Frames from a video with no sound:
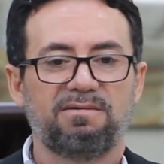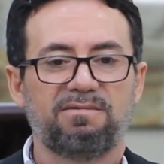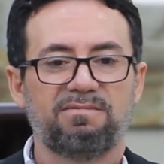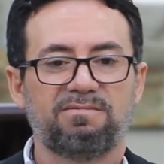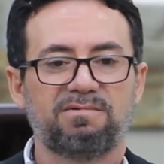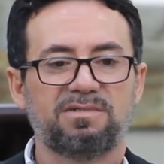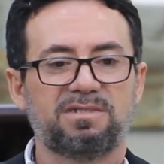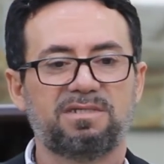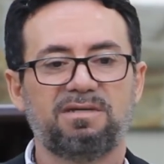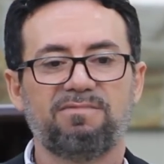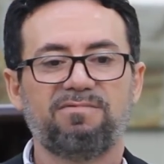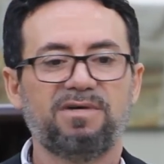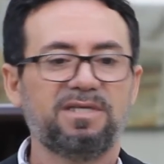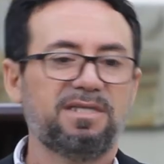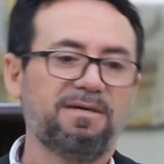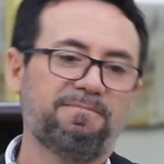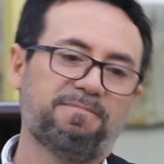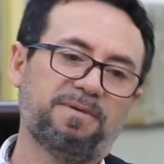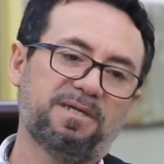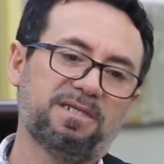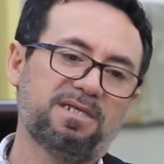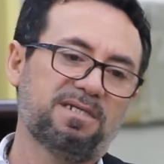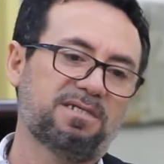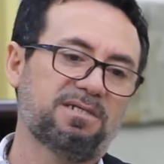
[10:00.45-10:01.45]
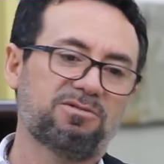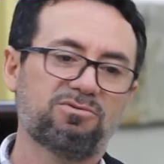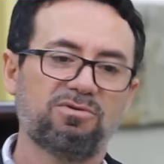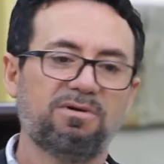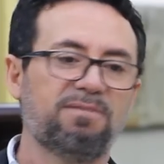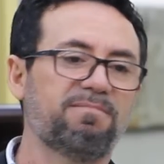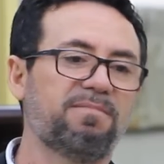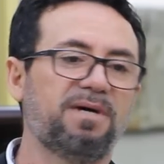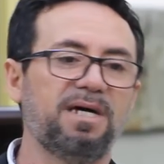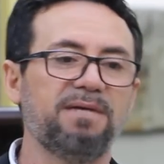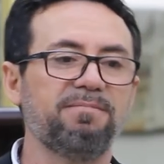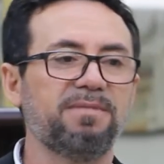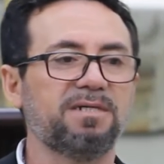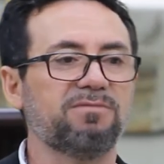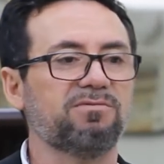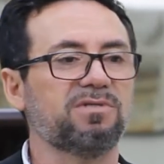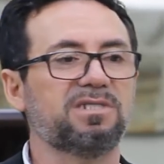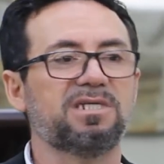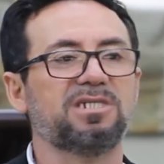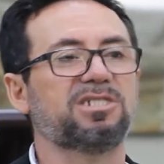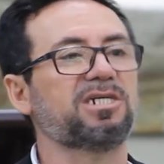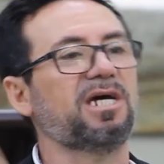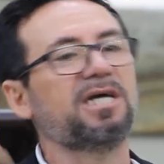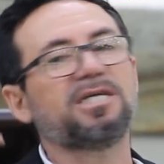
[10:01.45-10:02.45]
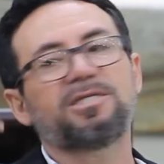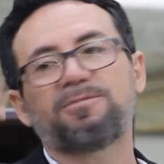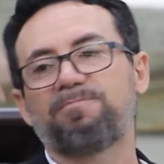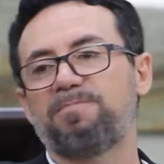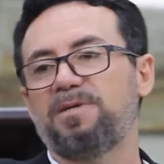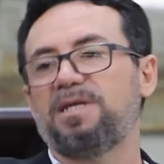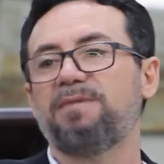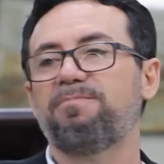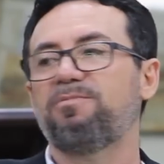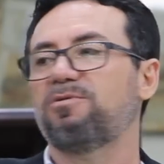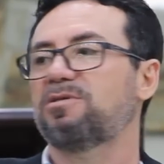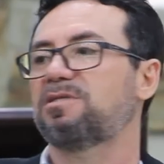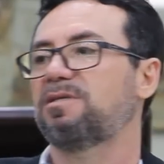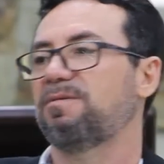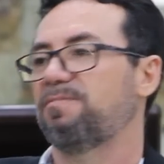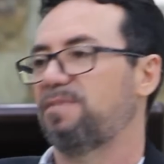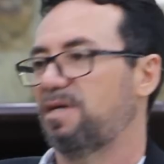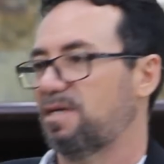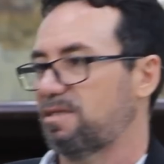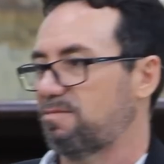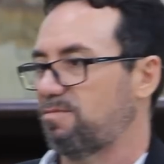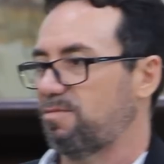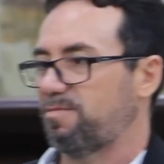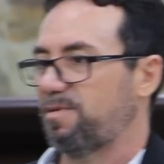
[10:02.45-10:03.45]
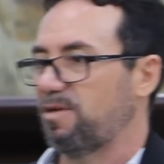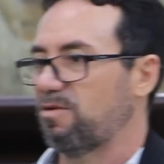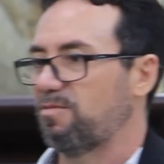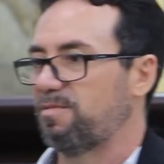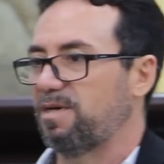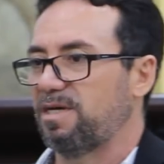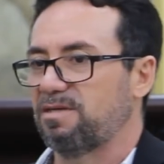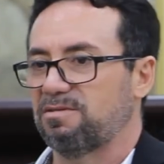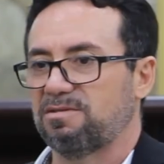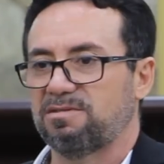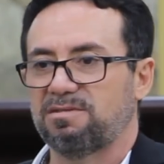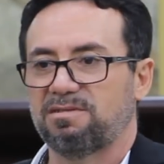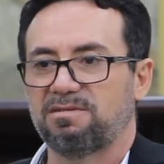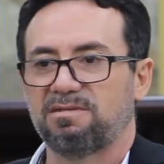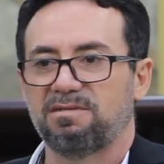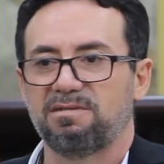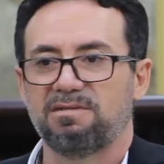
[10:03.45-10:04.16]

você vai depender da sua mãe, mas você já respira por si mesmo, pelo menos.